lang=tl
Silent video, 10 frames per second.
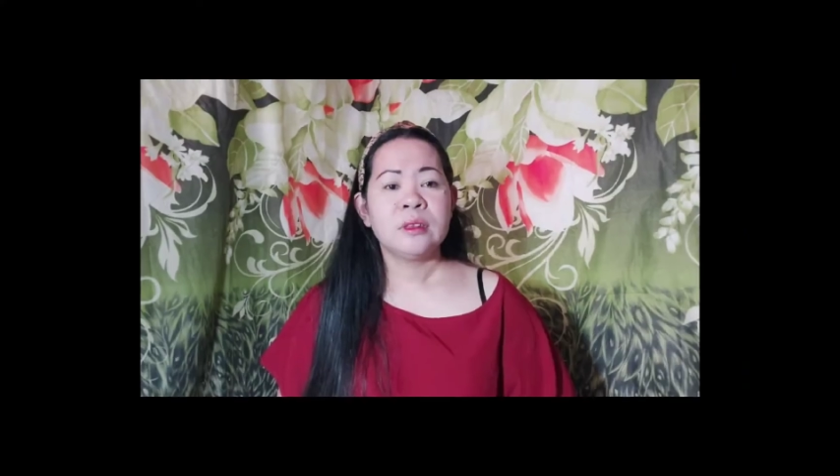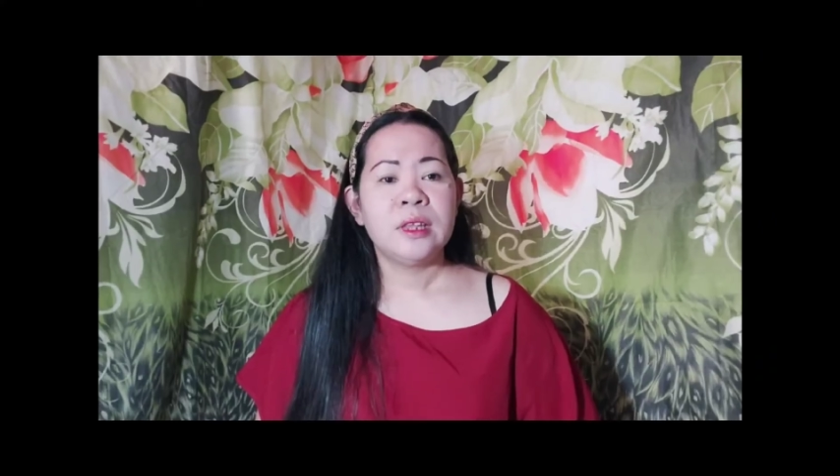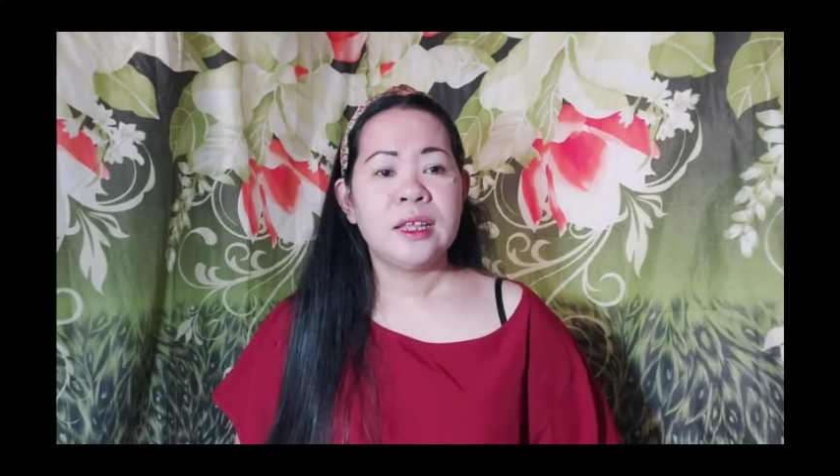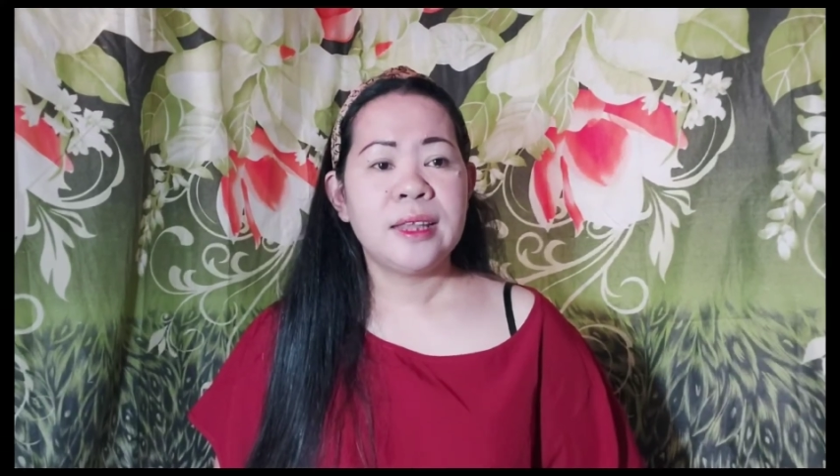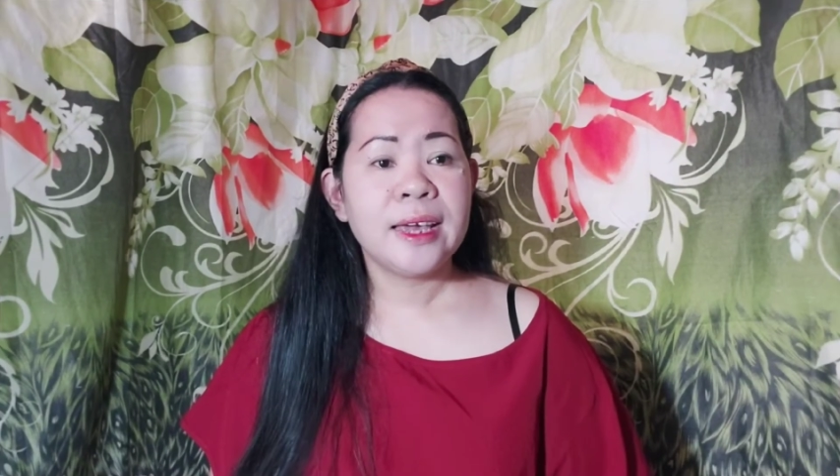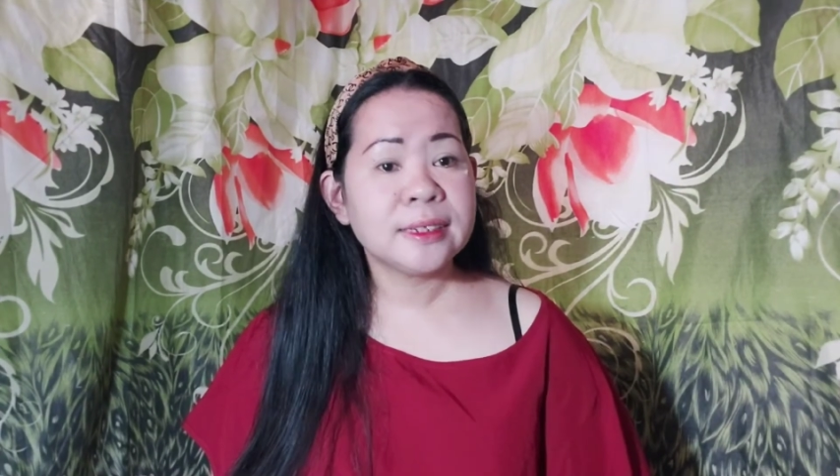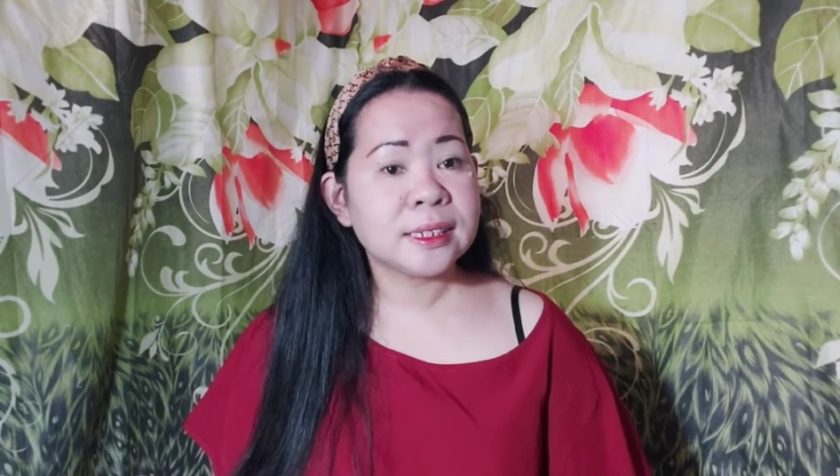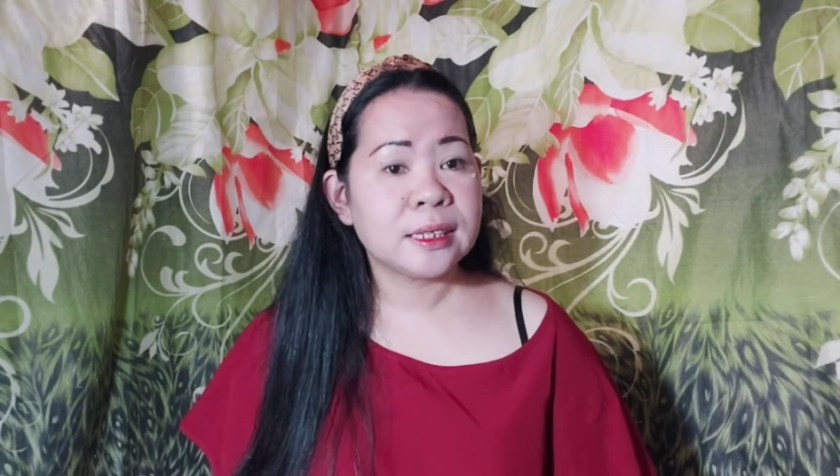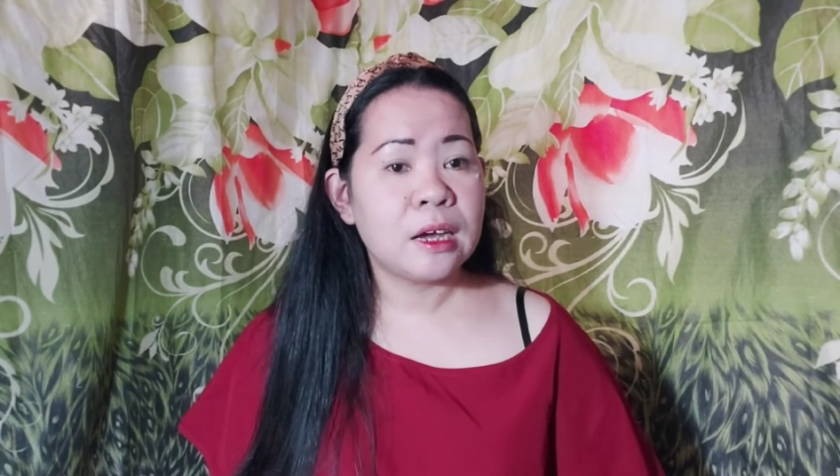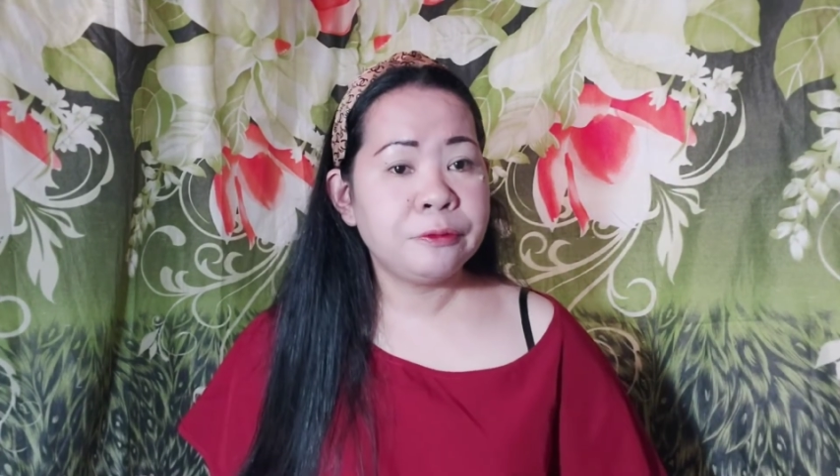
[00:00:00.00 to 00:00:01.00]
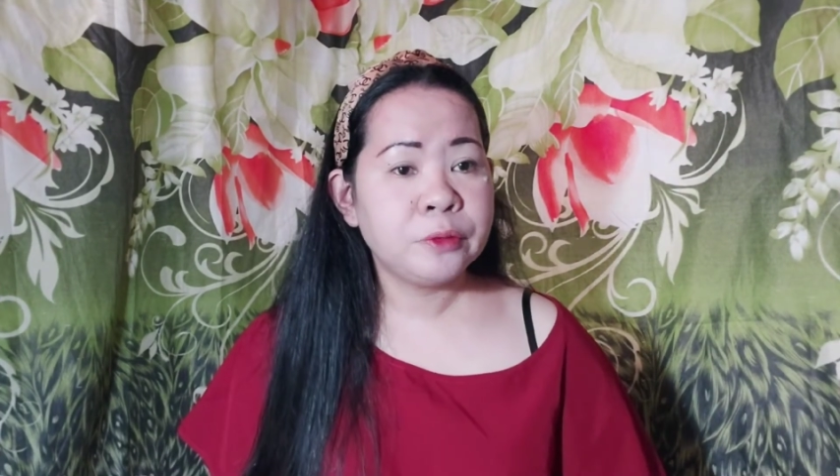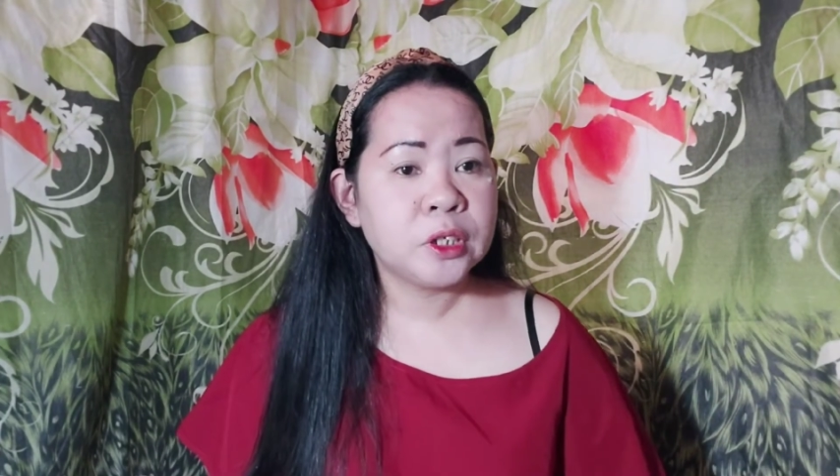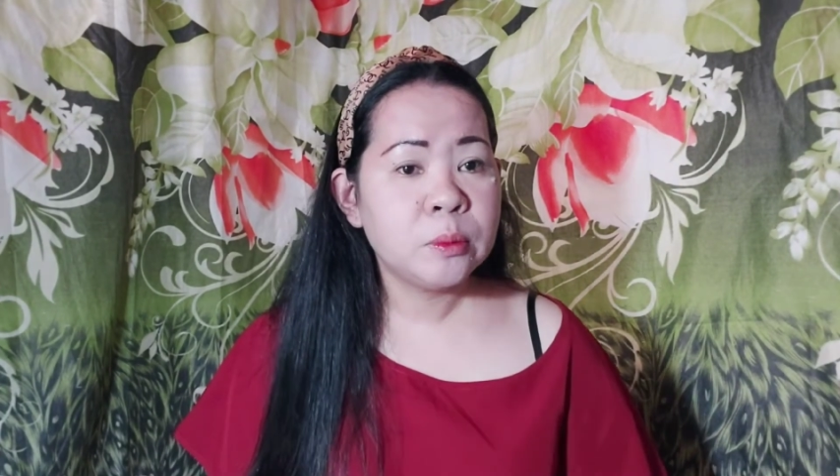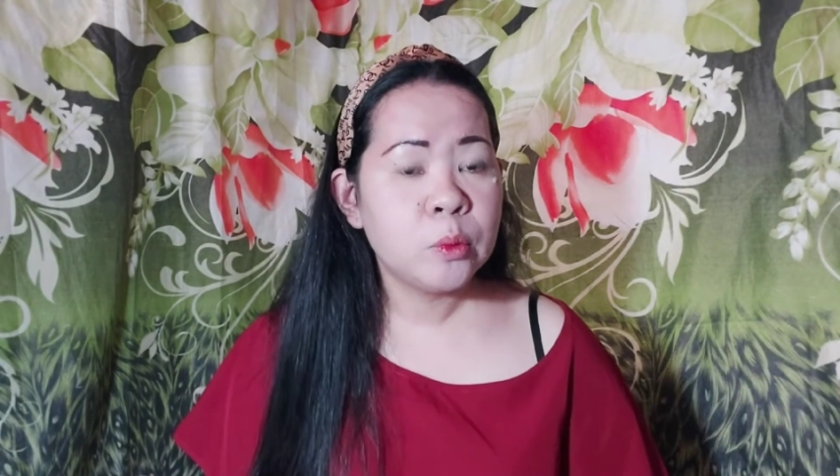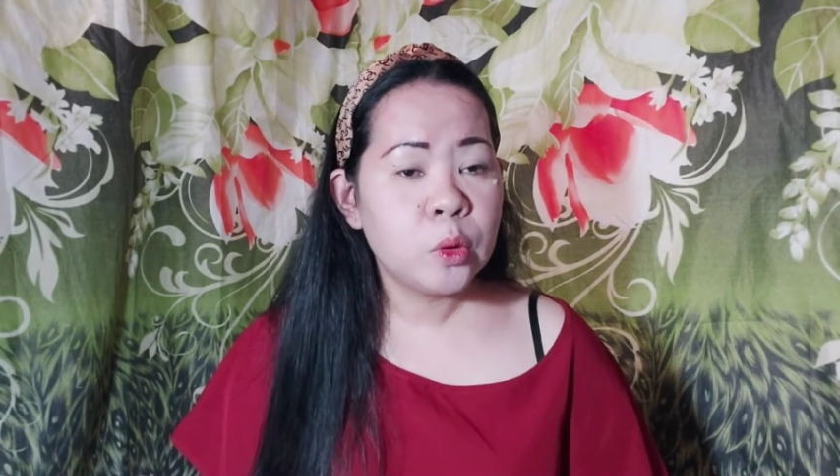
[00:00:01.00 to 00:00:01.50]
The next,
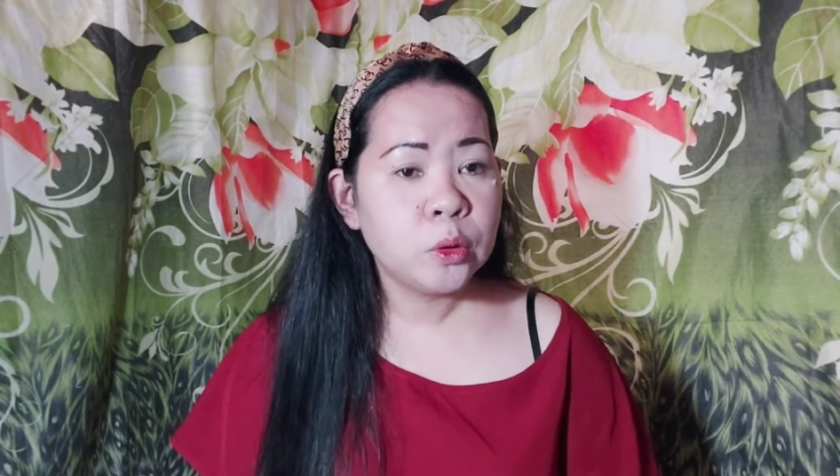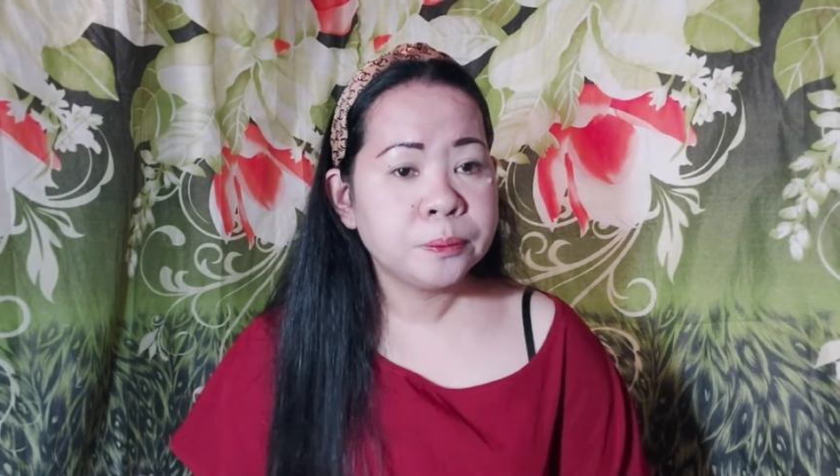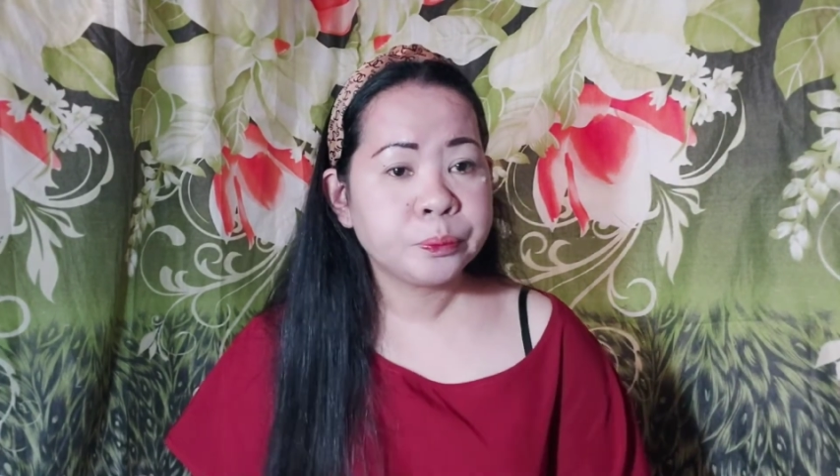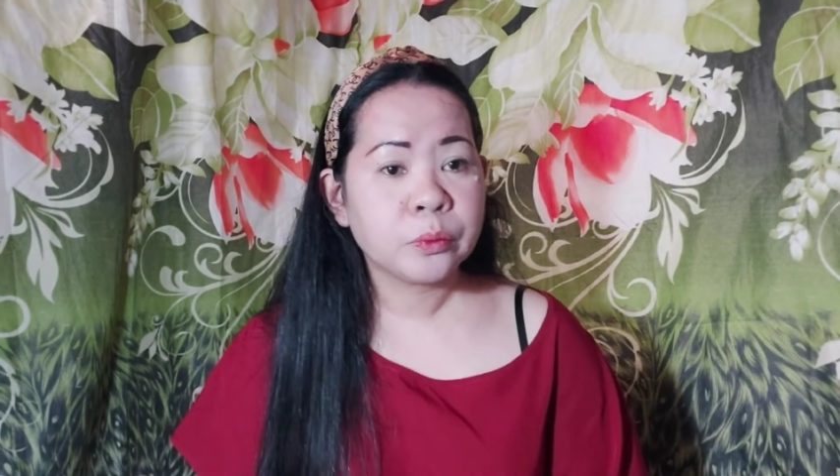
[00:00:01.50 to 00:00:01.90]
after mo,